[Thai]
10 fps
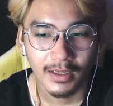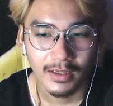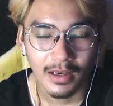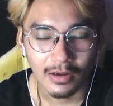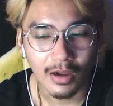
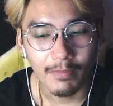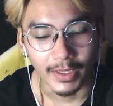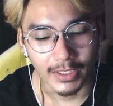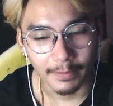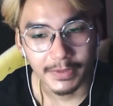แล้วก็เหมือน
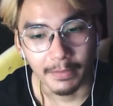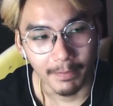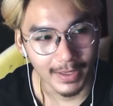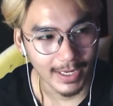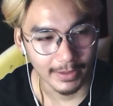กับหยิบ
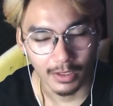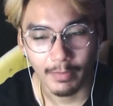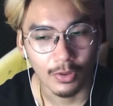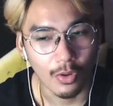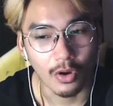อะไรก็ไม่
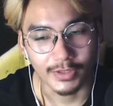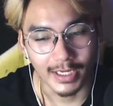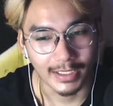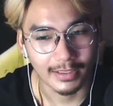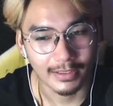รู้ออกจาก
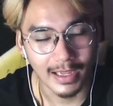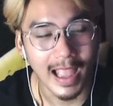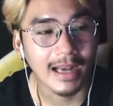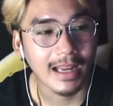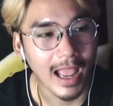ข้า
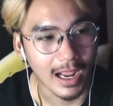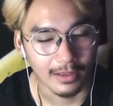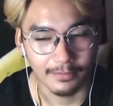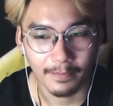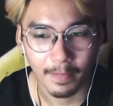งทาง
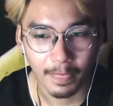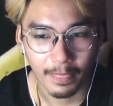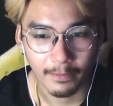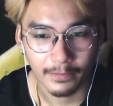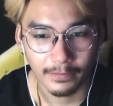
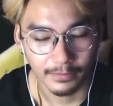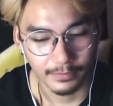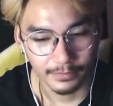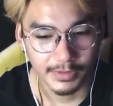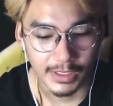
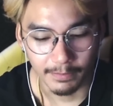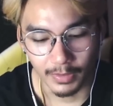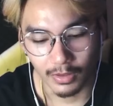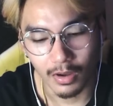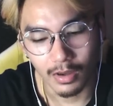หยิบ
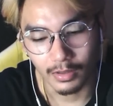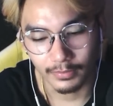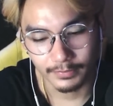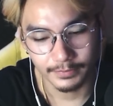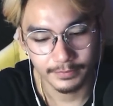แล้วก็
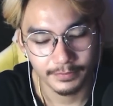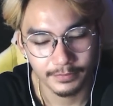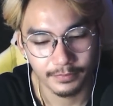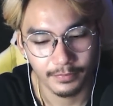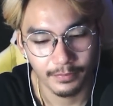
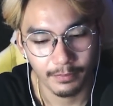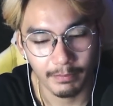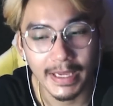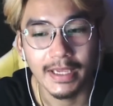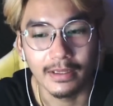
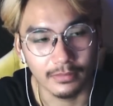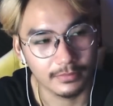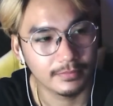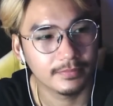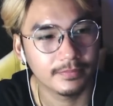ปิ้ง
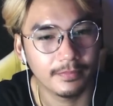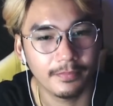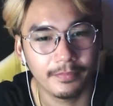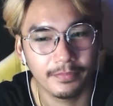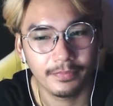
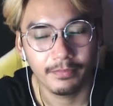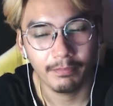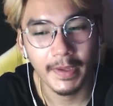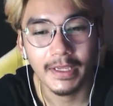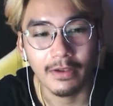
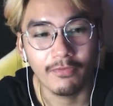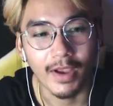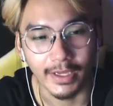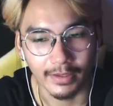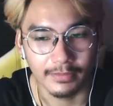ปิ้งกับไฟ
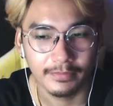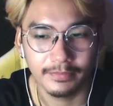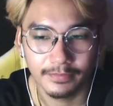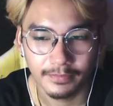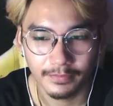อ่ะ
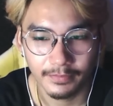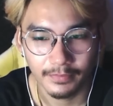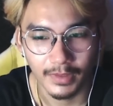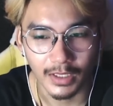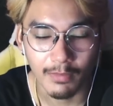
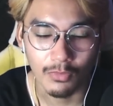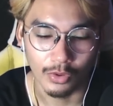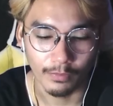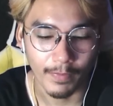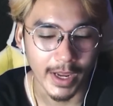แล้วก็หมุน
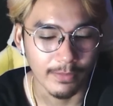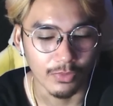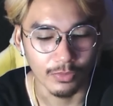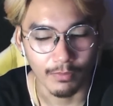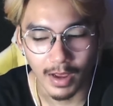ไปหมุ
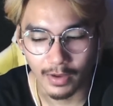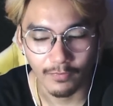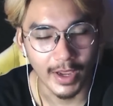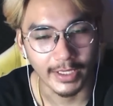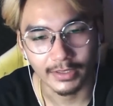นมาไฟ
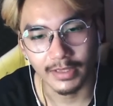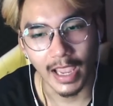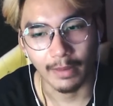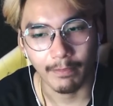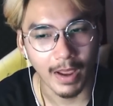ก็แต
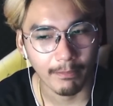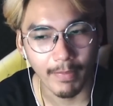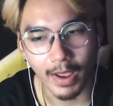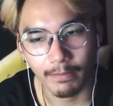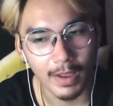กแปะ
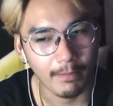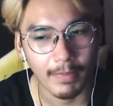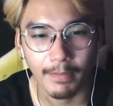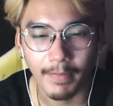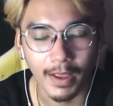แปะแปะ
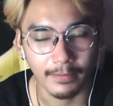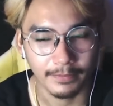แปะแปะ